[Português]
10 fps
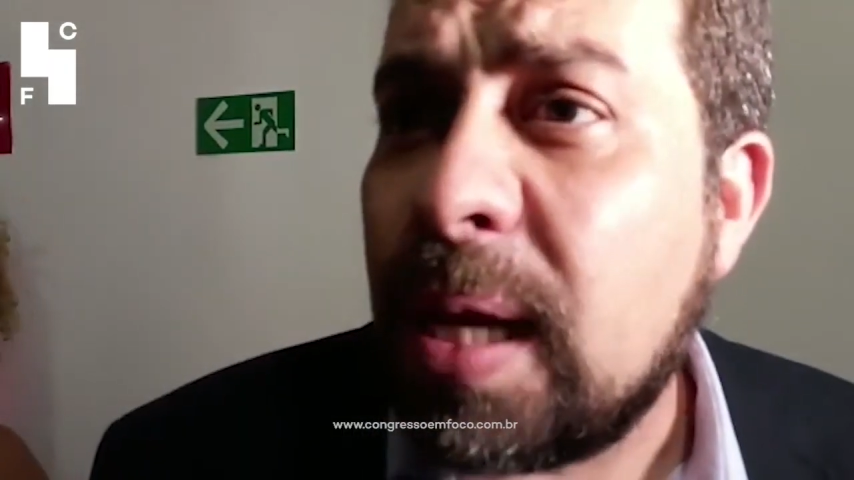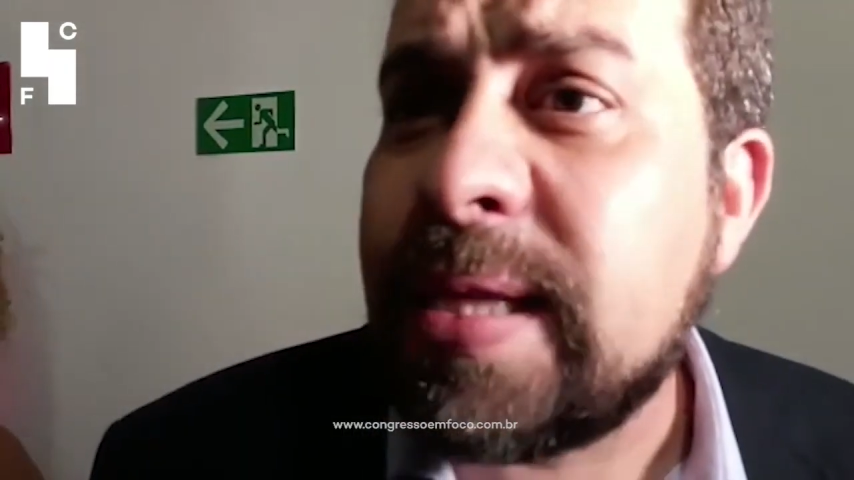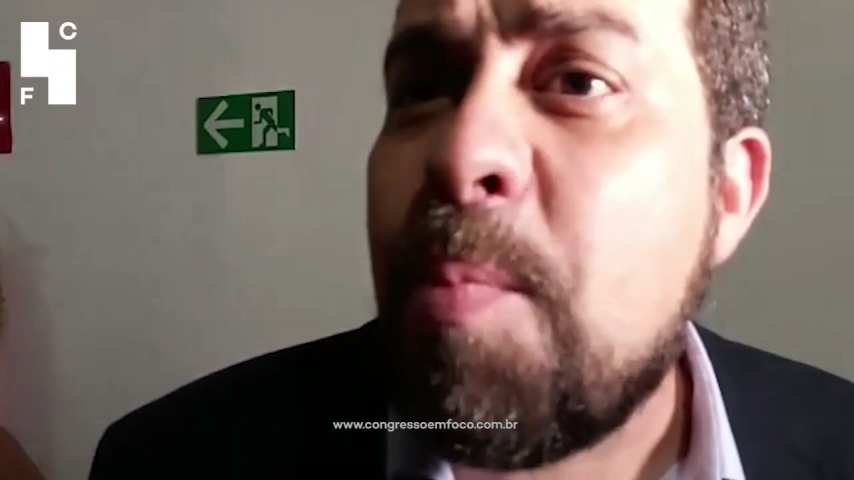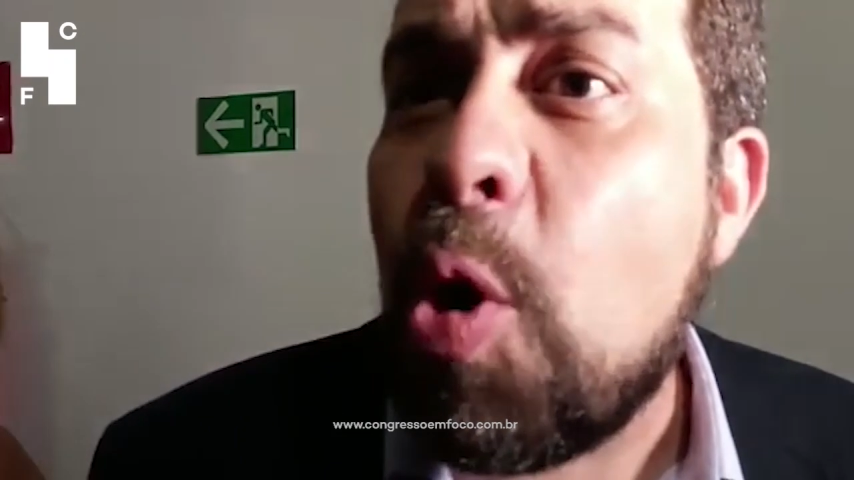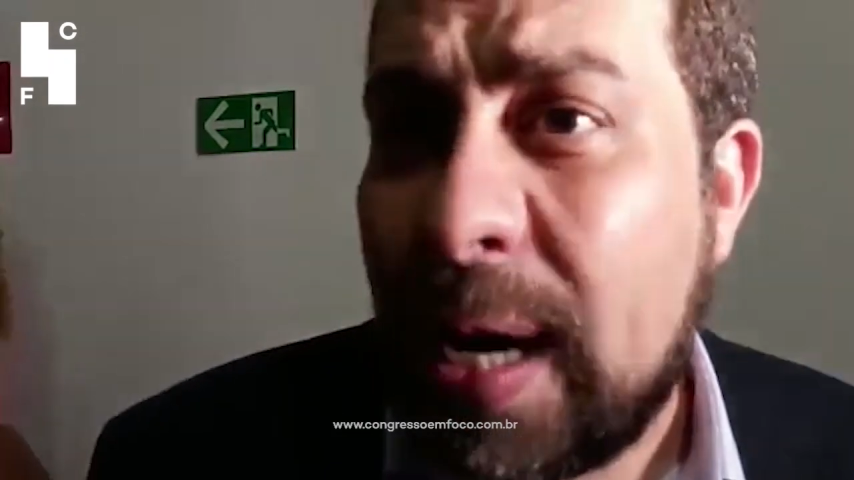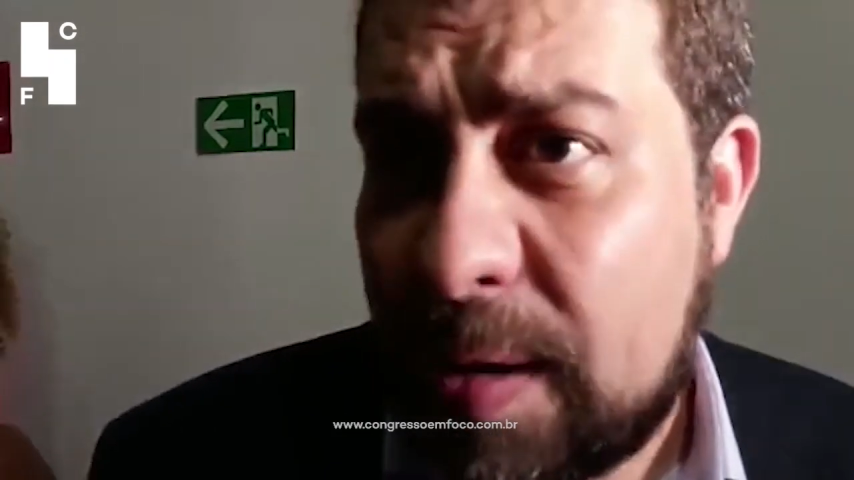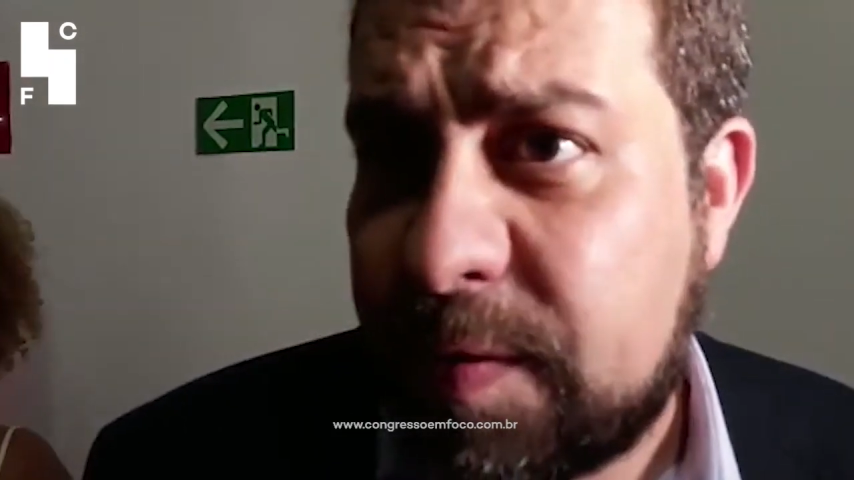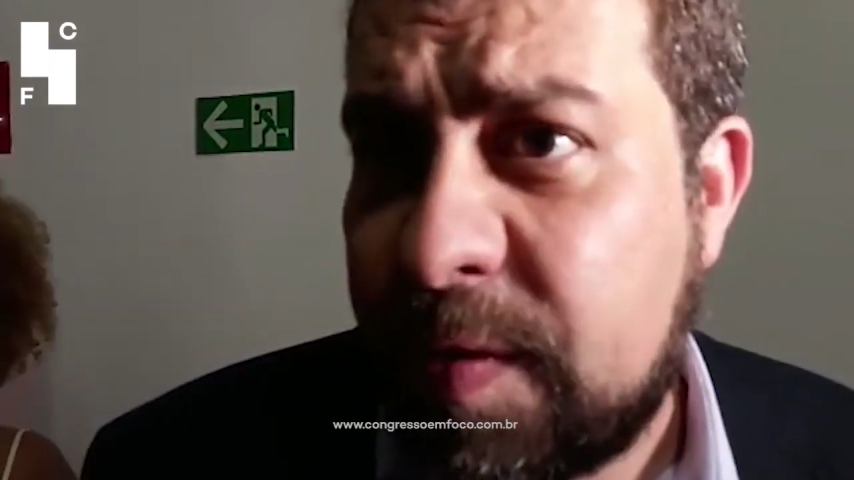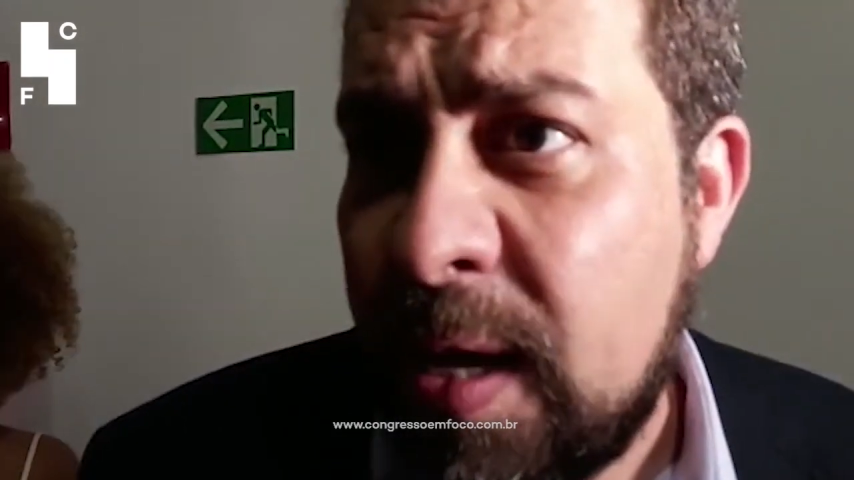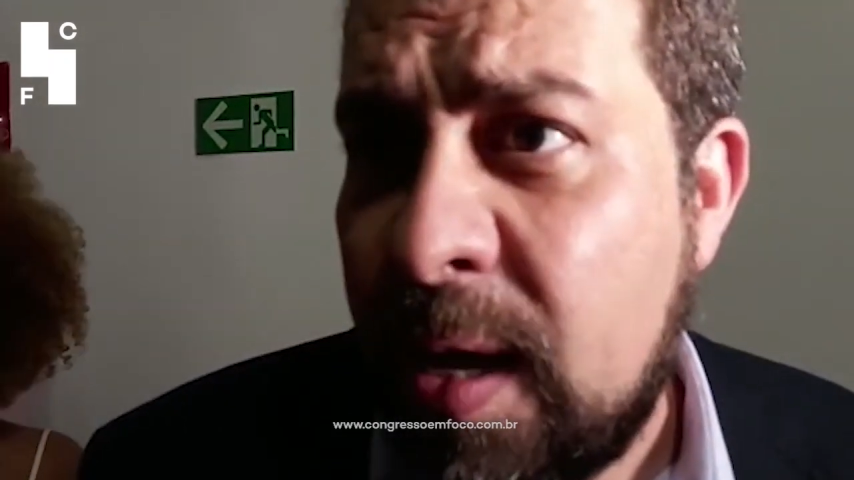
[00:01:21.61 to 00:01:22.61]
Uma
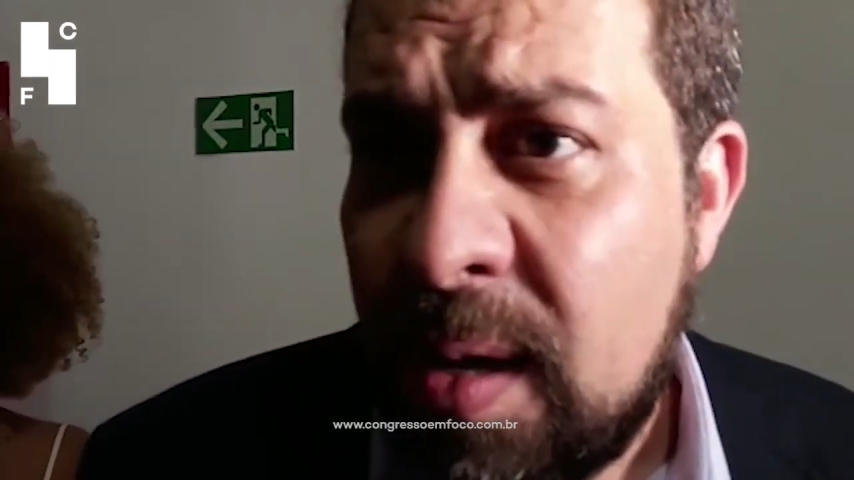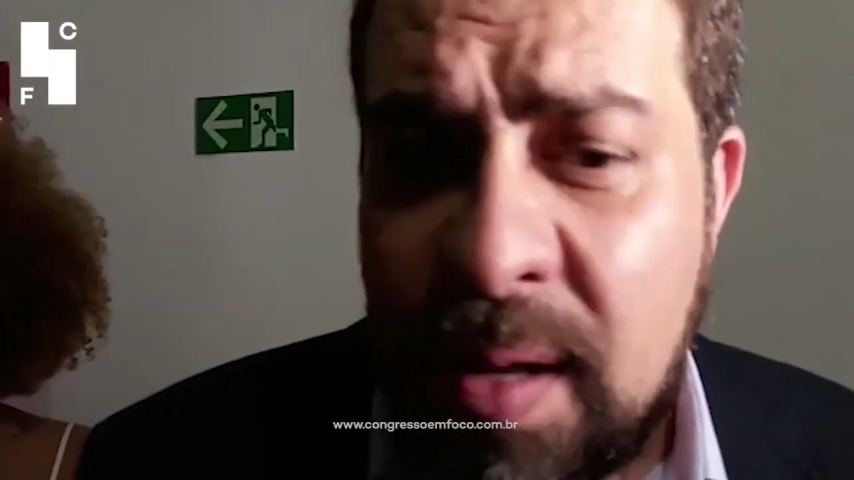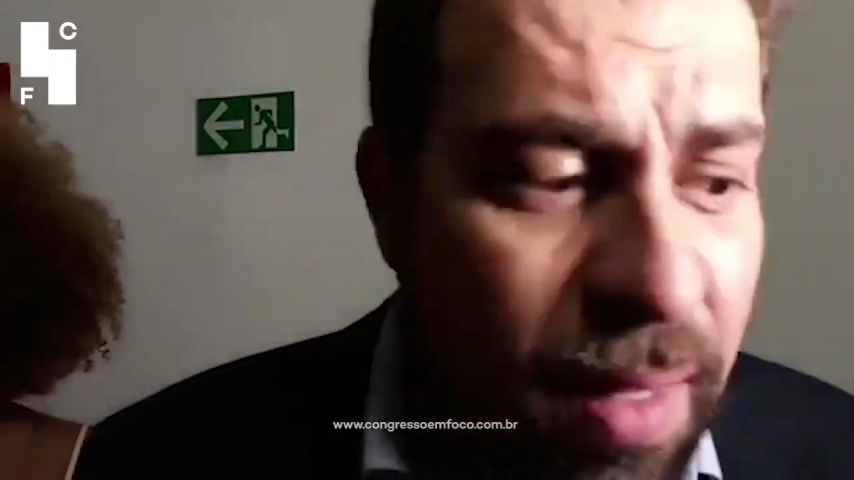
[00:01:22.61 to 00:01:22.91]
democracia